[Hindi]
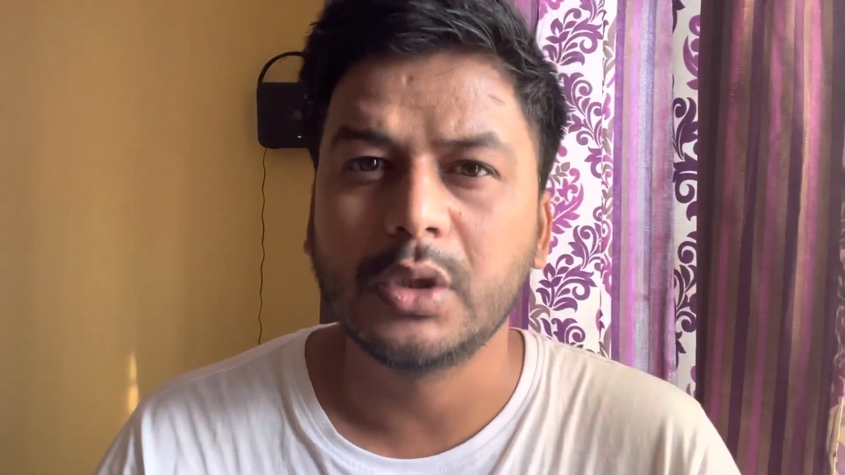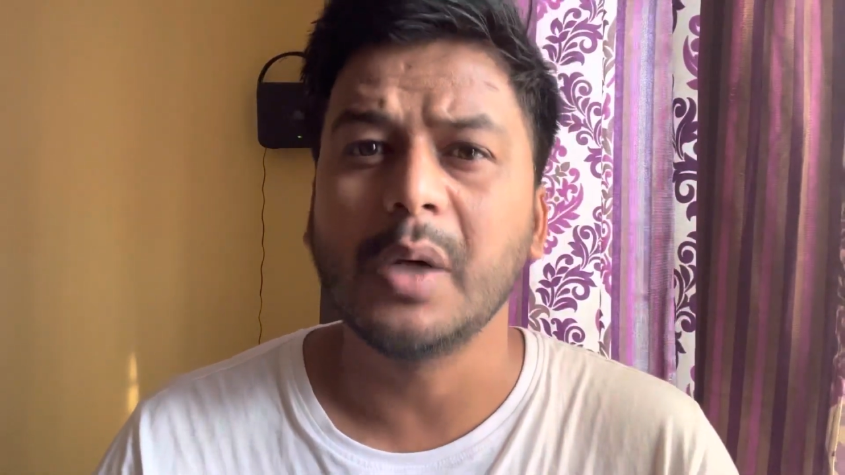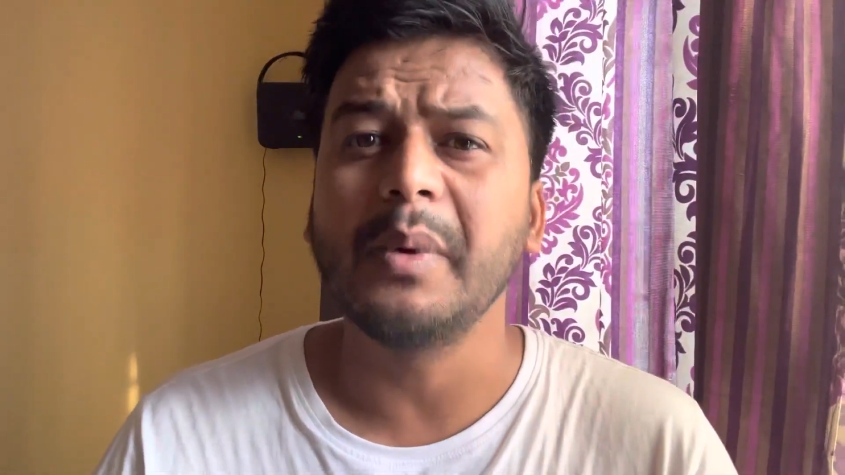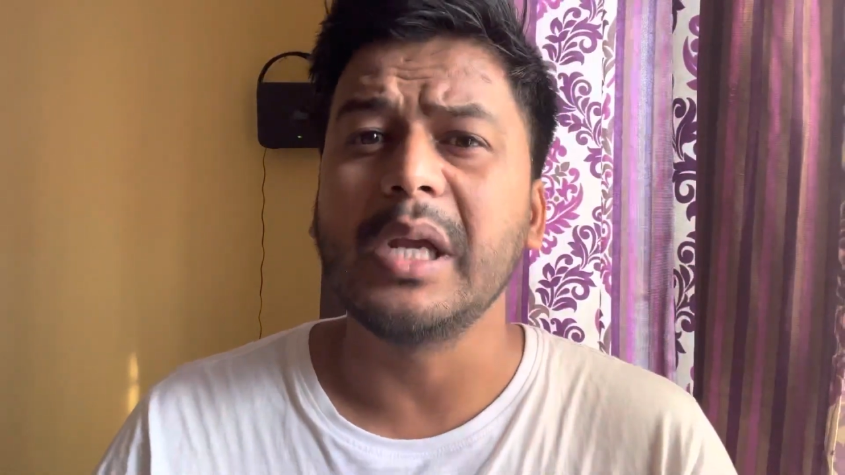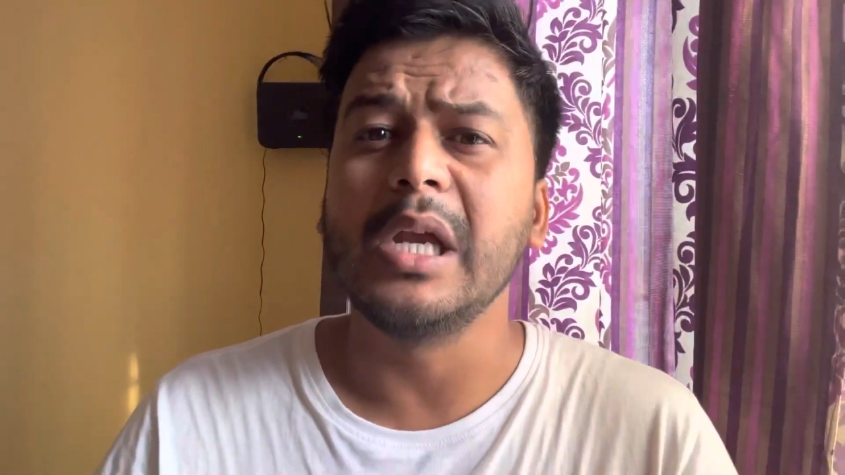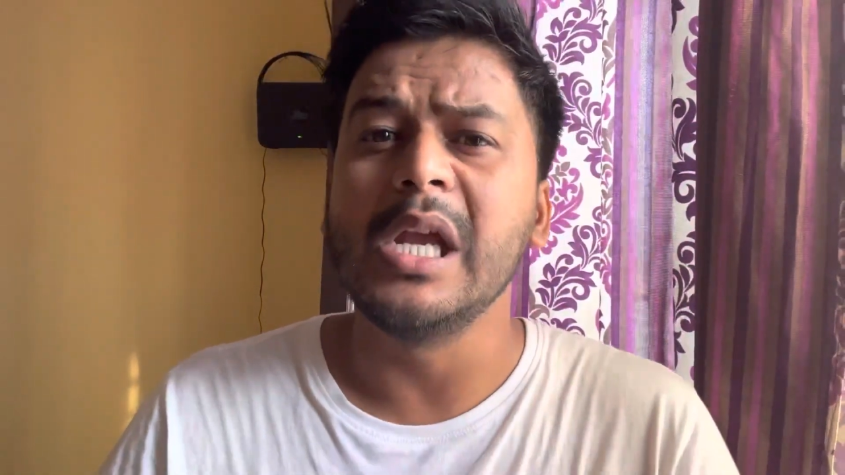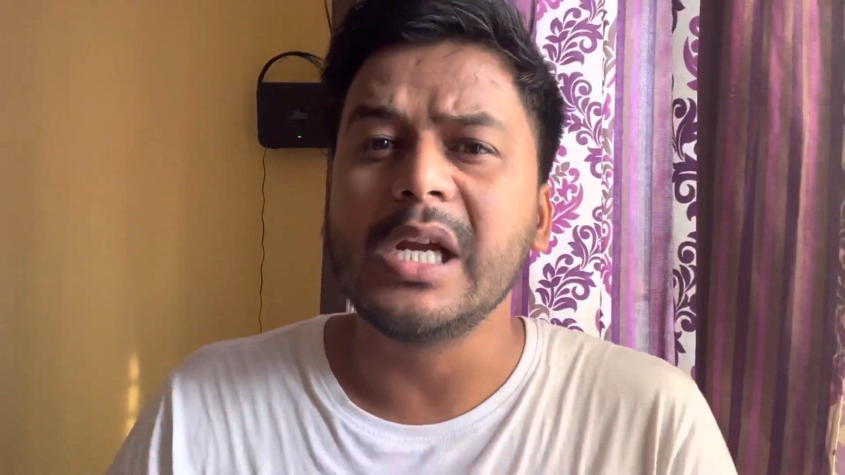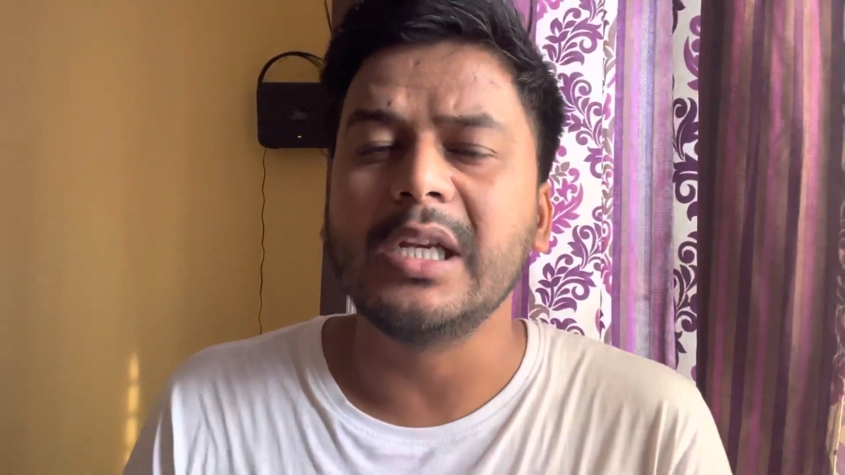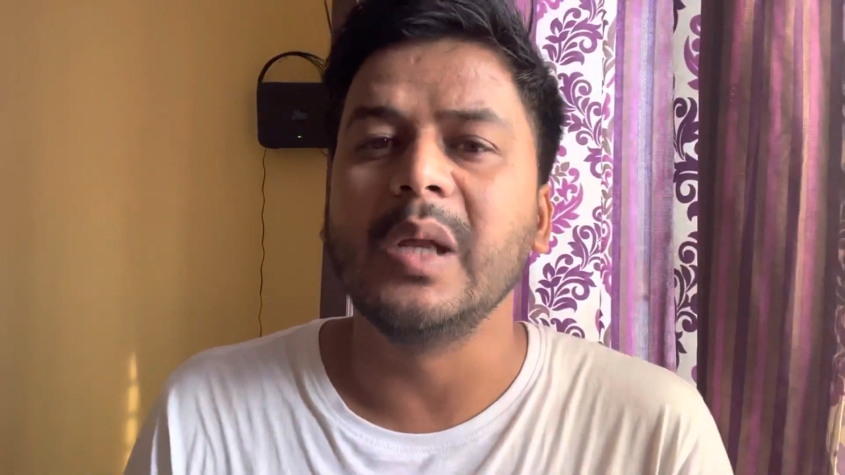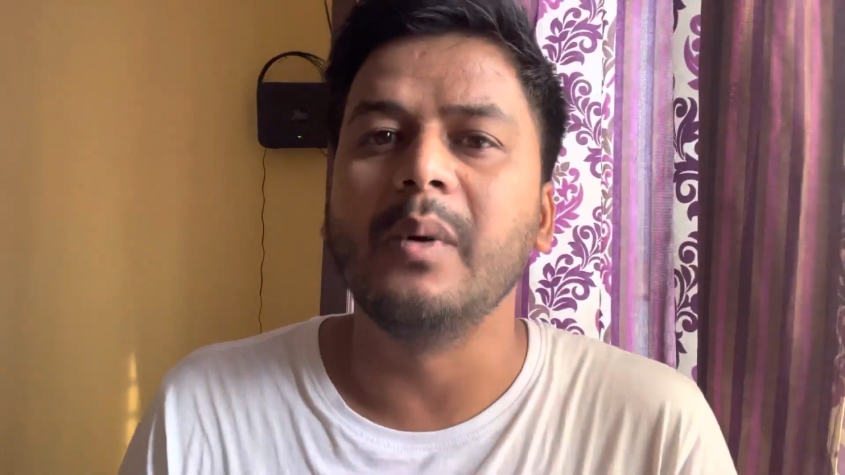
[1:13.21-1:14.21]
तब
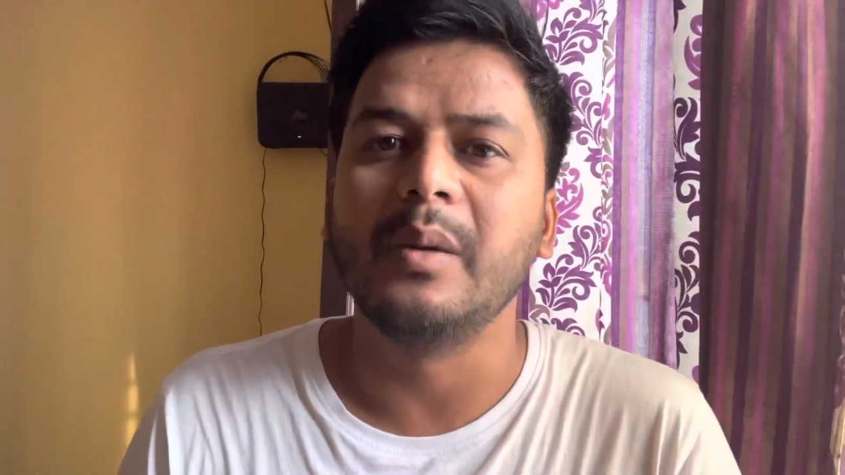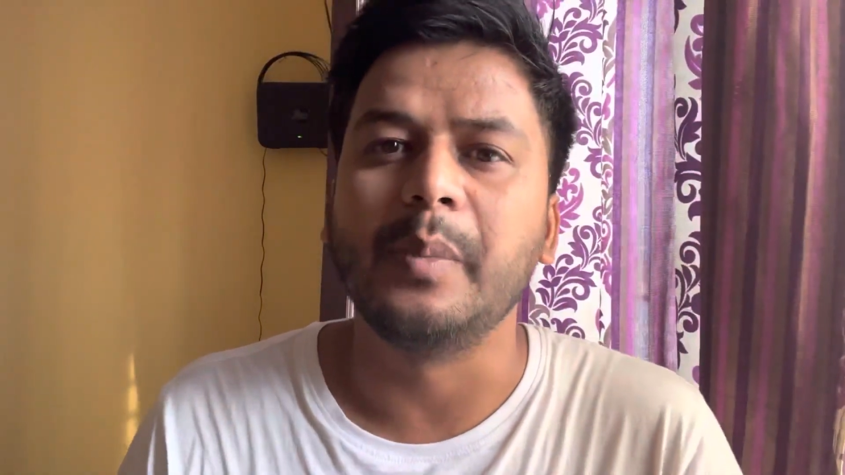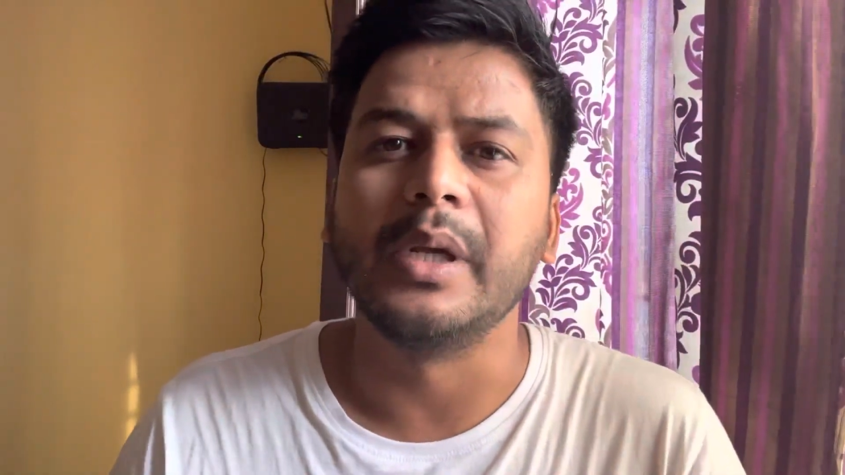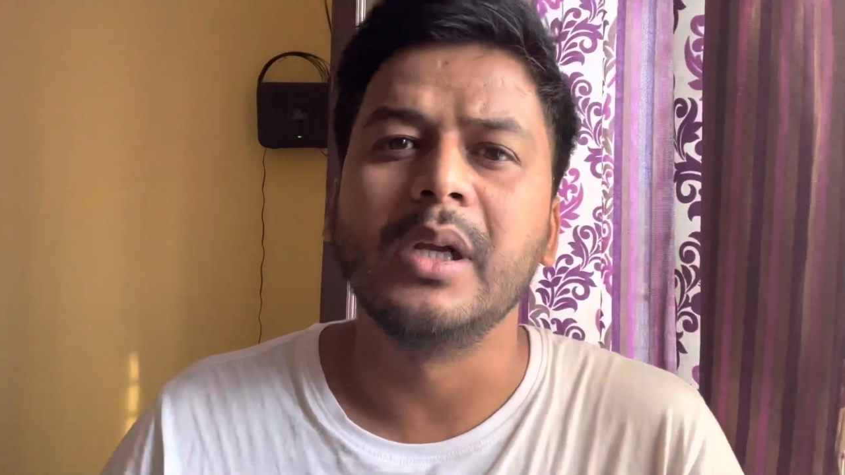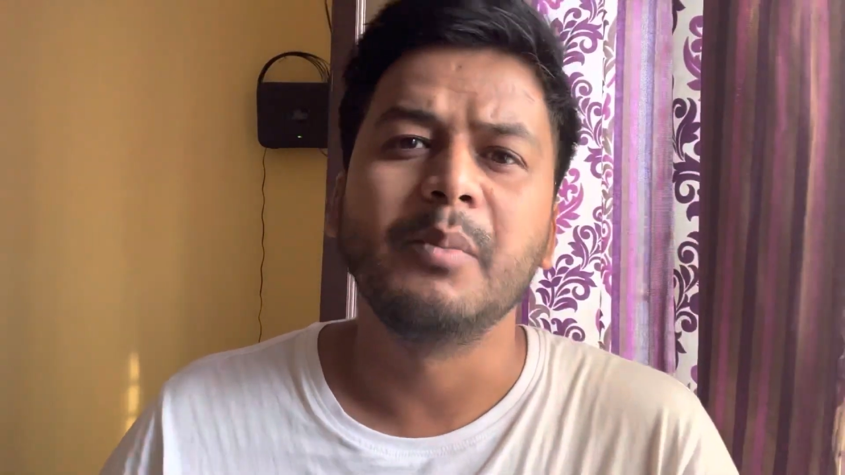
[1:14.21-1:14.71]
एक लेवल पे